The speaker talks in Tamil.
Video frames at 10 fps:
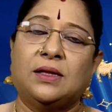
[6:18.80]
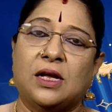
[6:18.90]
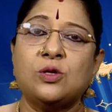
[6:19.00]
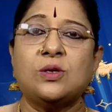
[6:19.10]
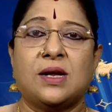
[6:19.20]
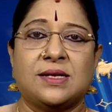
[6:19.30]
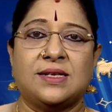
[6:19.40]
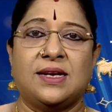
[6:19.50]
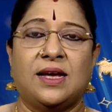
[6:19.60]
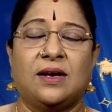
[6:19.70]
தனுசு
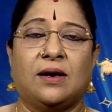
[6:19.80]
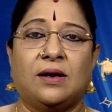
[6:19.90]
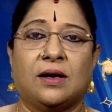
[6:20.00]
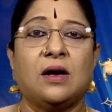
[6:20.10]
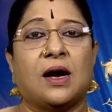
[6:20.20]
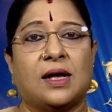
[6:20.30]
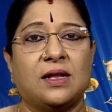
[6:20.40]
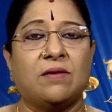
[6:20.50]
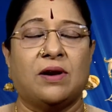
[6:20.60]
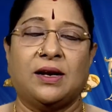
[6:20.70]
ராசி நேயர்களுக்கு
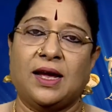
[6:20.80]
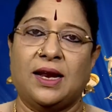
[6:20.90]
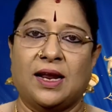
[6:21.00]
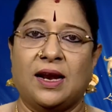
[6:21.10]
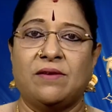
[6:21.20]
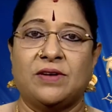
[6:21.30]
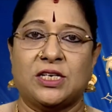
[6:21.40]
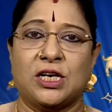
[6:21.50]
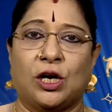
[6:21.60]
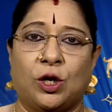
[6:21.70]
காதல் வாழ்க்கையில் நல்ல
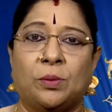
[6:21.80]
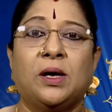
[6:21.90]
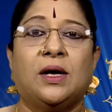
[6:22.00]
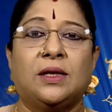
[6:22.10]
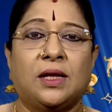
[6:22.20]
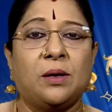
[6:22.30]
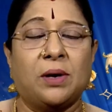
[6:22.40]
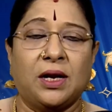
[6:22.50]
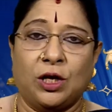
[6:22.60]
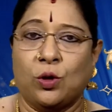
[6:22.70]
வெற்றிகளும்
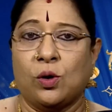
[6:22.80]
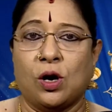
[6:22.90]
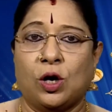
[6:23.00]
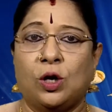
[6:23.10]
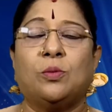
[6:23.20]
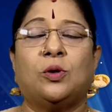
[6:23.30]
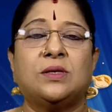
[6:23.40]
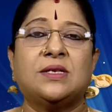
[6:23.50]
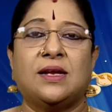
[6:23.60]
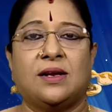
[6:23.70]
திருமண யோகங்களும்
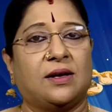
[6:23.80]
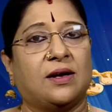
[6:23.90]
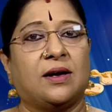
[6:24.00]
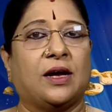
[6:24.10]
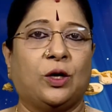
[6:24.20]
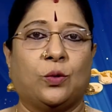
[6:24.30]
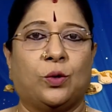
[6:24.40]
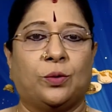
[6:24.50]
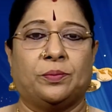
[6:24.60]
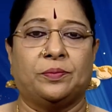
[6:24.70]
ஒரு சிலருக்கு கைகூடும்